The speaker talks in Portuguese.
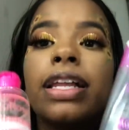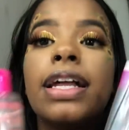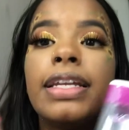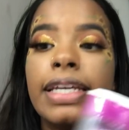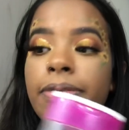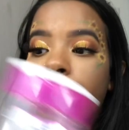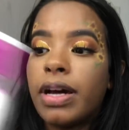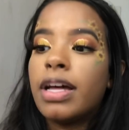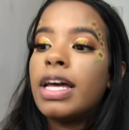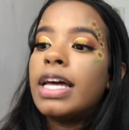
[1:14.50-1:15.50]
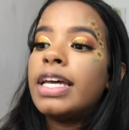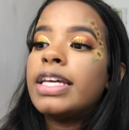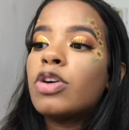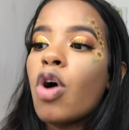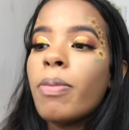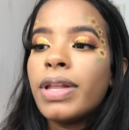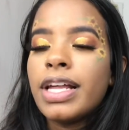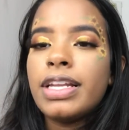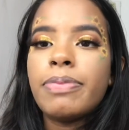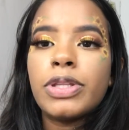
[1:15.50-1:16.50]
ela é limpa e como
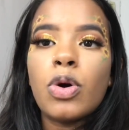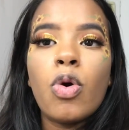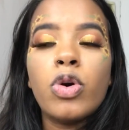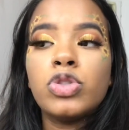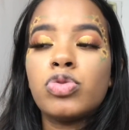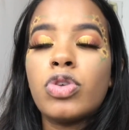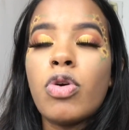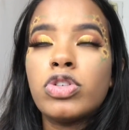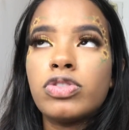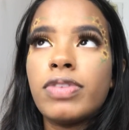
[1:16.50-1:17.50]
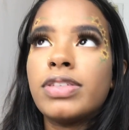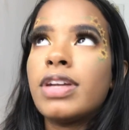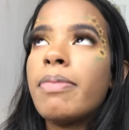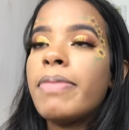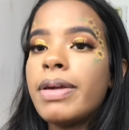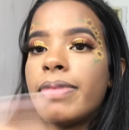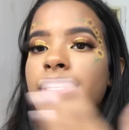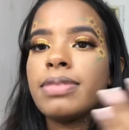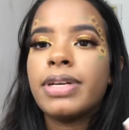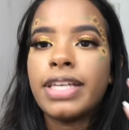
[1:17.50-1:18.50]
ela limpa teu rosto, teu rosto vai durar bem
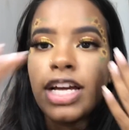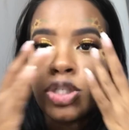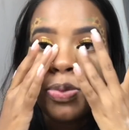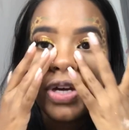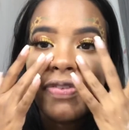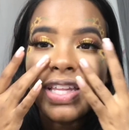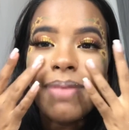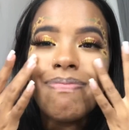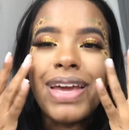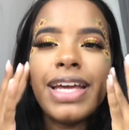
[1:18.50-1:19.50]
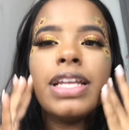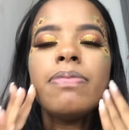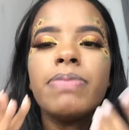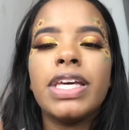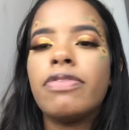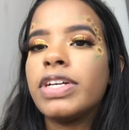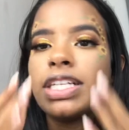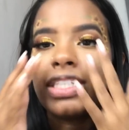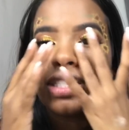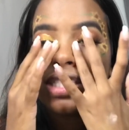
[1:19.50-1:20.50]
mais a maquiagem porque vai estar tá bem limpinha, vai
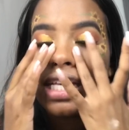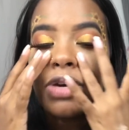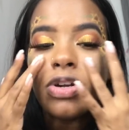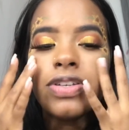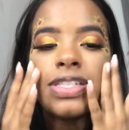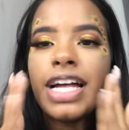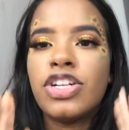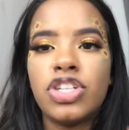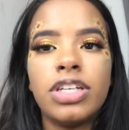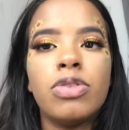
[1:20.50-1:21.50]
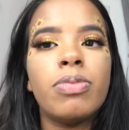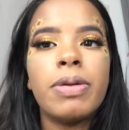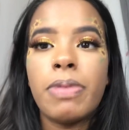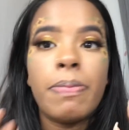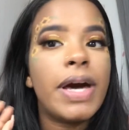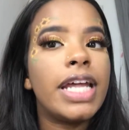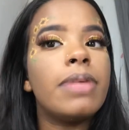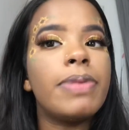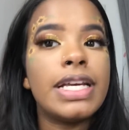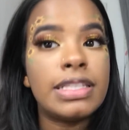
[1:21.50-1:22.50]
estar tá sem oleosidade nenhuma e
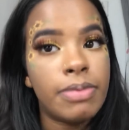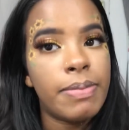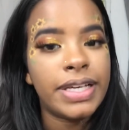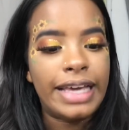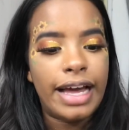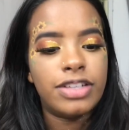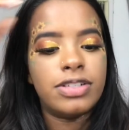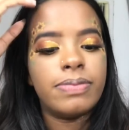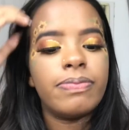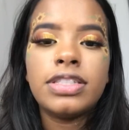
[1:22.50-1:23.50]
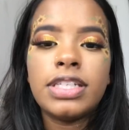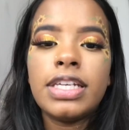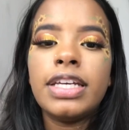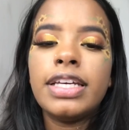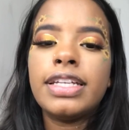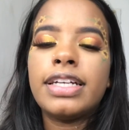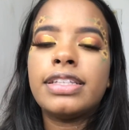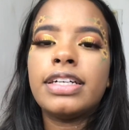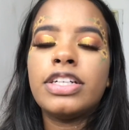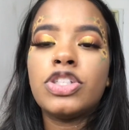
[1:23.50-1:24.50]
preparada para receber a maquiagem. De
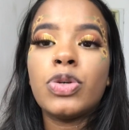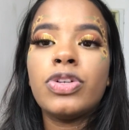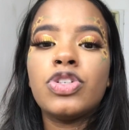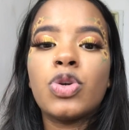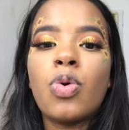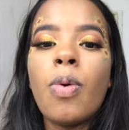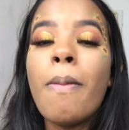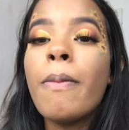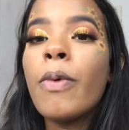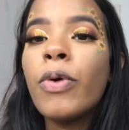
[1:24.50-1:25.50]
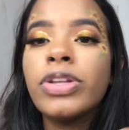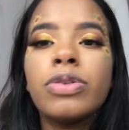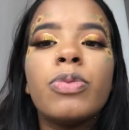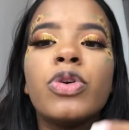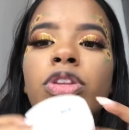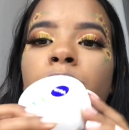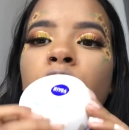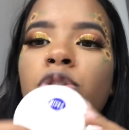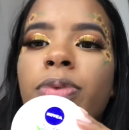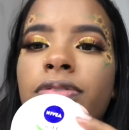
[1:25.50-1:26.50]
hidratante eu indico muito, muito,
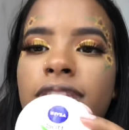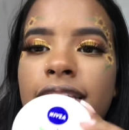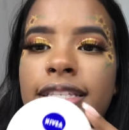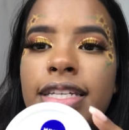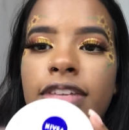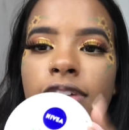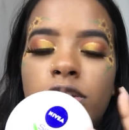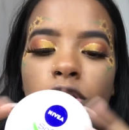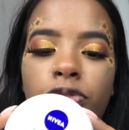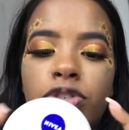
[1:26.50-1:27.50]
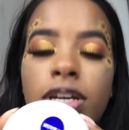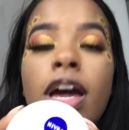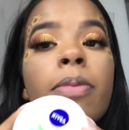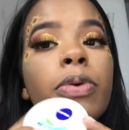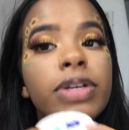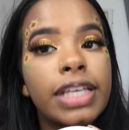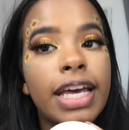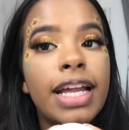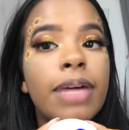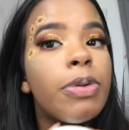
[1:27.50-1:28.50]
muito para vocês esse Nivea Soft. Porque
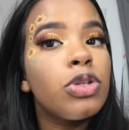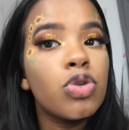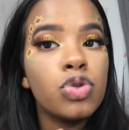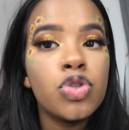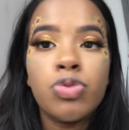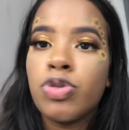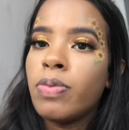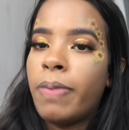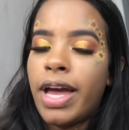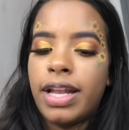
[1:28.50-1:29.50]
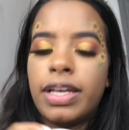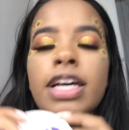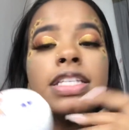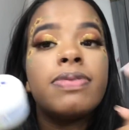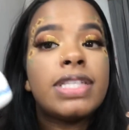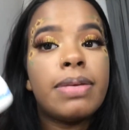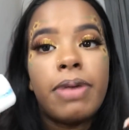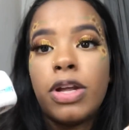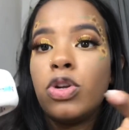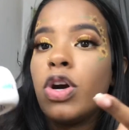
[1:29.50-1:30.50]
ele é para todos os tipos de pele. Se você tem
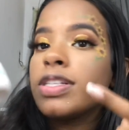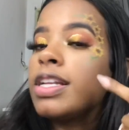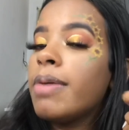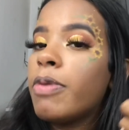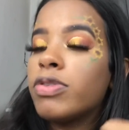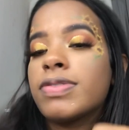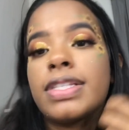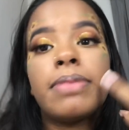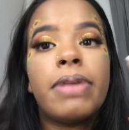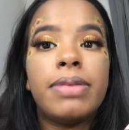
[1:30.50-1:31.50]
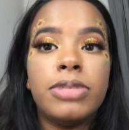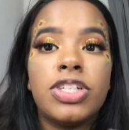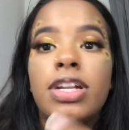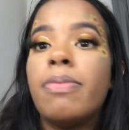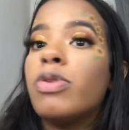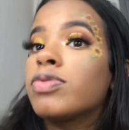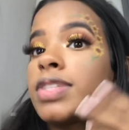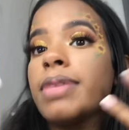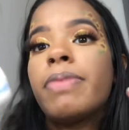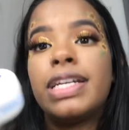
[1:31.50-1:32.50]
pele oleosa, ele é bom. Se você tem pele mista, ele é bom. Se
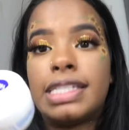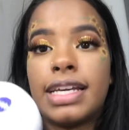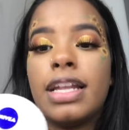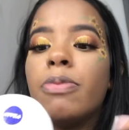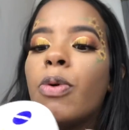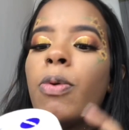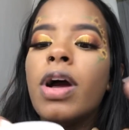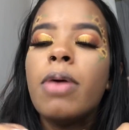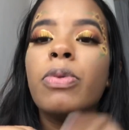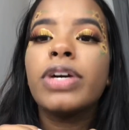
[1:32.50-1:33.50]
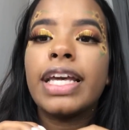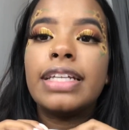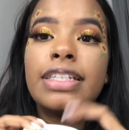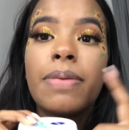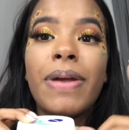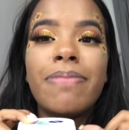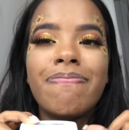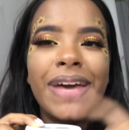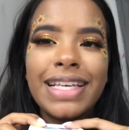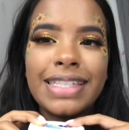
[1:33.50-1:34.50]
você tem pele seca, ele é bom. Porque ele deixa a pele
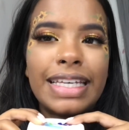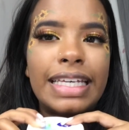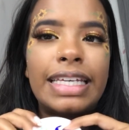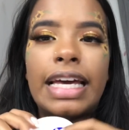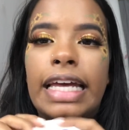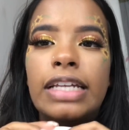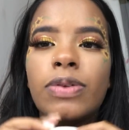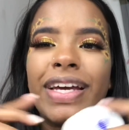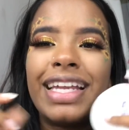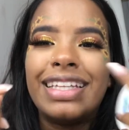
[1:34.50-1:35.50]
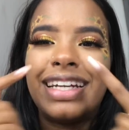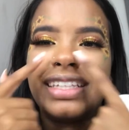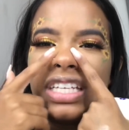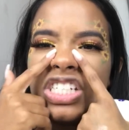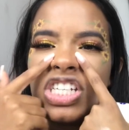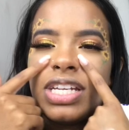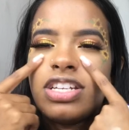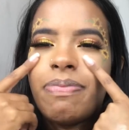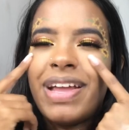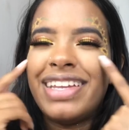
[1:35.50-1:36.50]
bem sequinha. Ele não é aquele hidratante que
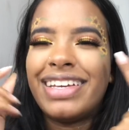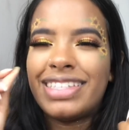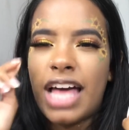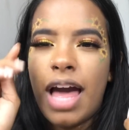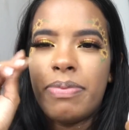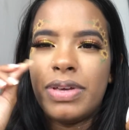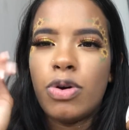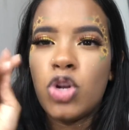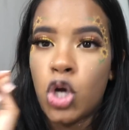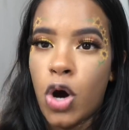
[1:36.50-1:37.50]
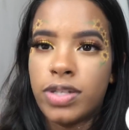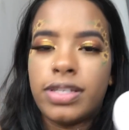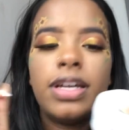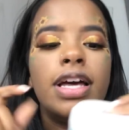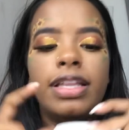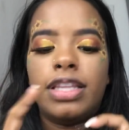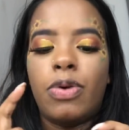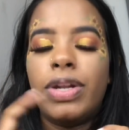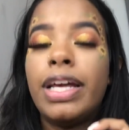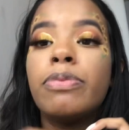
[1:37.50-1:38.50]
deixa a pele, sabe, oleosa.
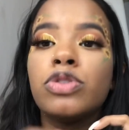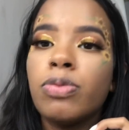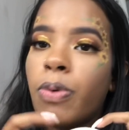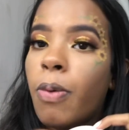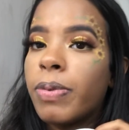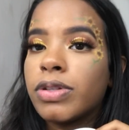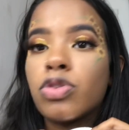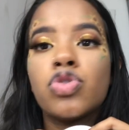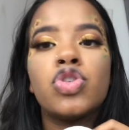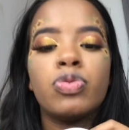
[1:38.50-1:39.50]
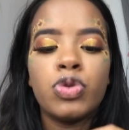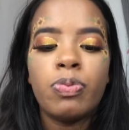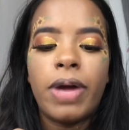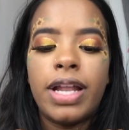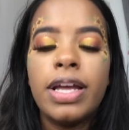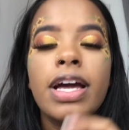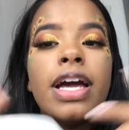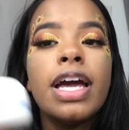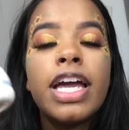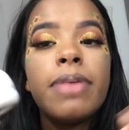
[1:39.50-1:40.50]
Não, ele é muito bom para todos os tipos de pele.
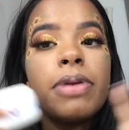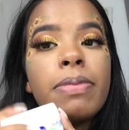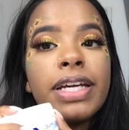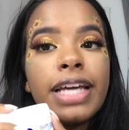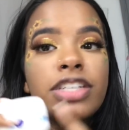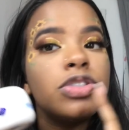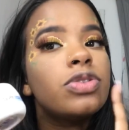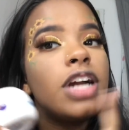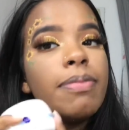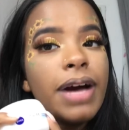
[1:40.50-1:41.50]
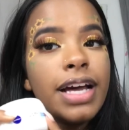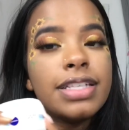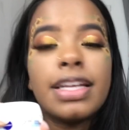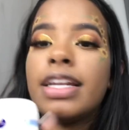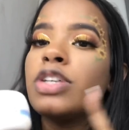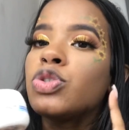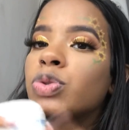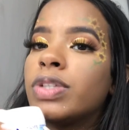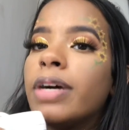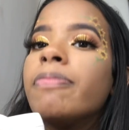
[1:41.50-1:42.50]
E para maquiagem durar mais, ele
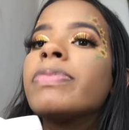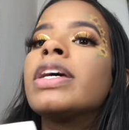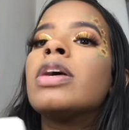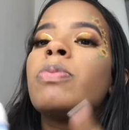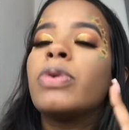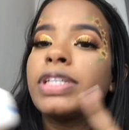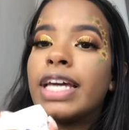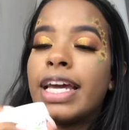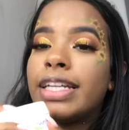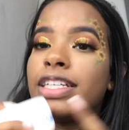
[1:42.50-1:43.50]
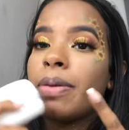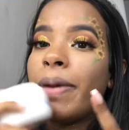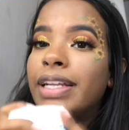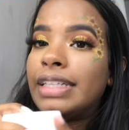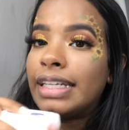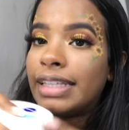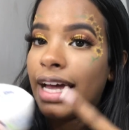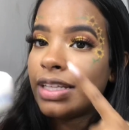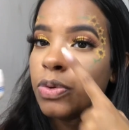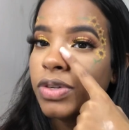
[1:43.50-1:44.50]
ajuda porque ele deixa a pele
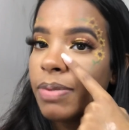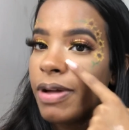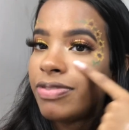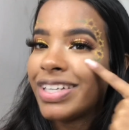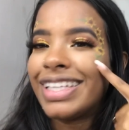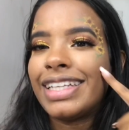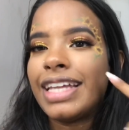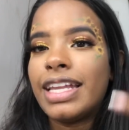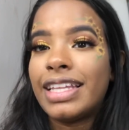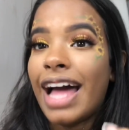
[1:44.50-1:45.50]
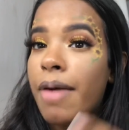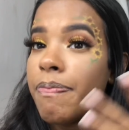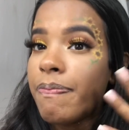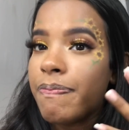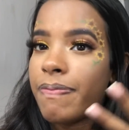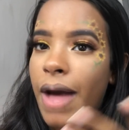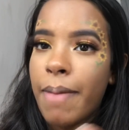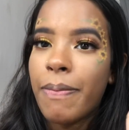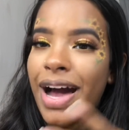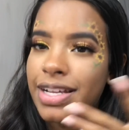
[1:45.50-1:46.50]
hidratada. E quando a pele fica hidratada, a,
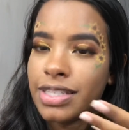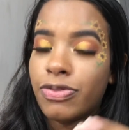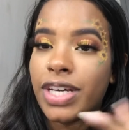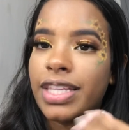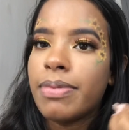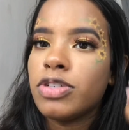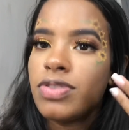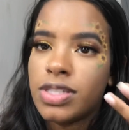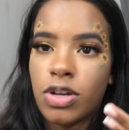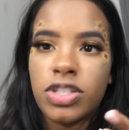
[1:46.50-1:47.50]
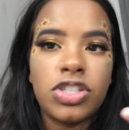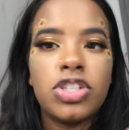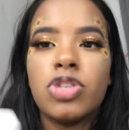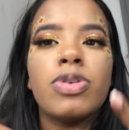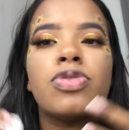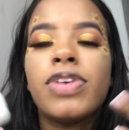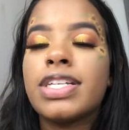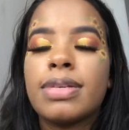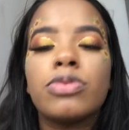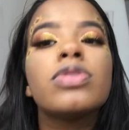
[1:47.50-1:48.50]
a base fica até mais viçosa, gente. É uma
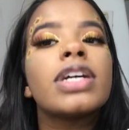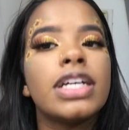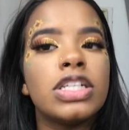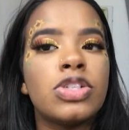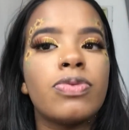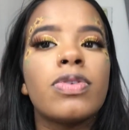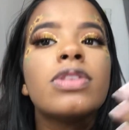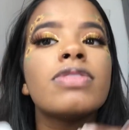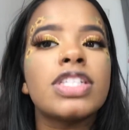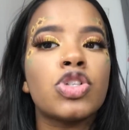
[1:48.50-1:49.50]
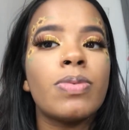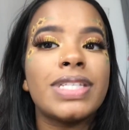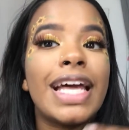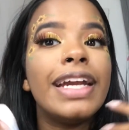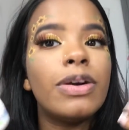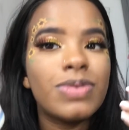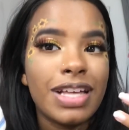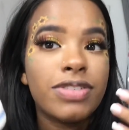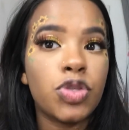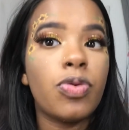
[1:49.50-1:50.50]
diferença muito grande. Quando vocês começarem a
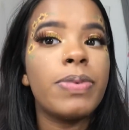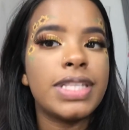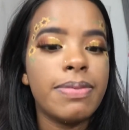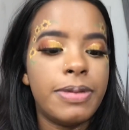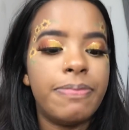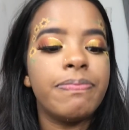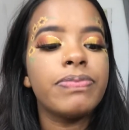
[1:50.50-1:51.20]
usar, vocês vão perceber.